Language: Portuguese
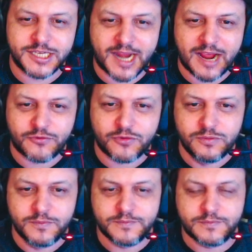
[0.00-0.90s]
gráfico.
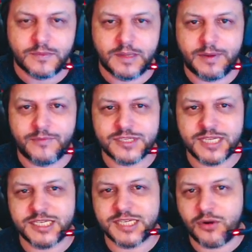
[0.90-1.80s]
Pra você
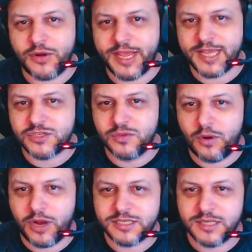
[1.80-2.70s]
que já conhece o
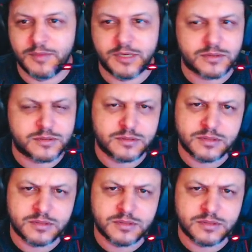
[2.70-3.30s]
mod, né, manos?